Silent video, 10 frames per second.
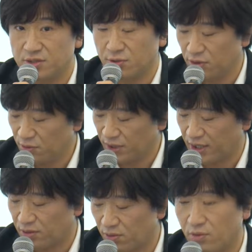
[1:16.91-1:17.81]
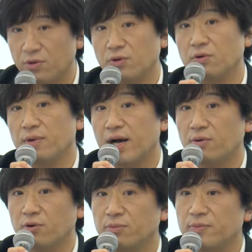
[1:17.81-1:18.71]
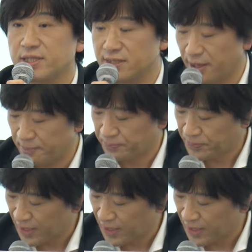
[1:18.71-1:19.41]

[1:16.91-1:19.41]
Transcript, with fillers: 商標権の効力は及びません。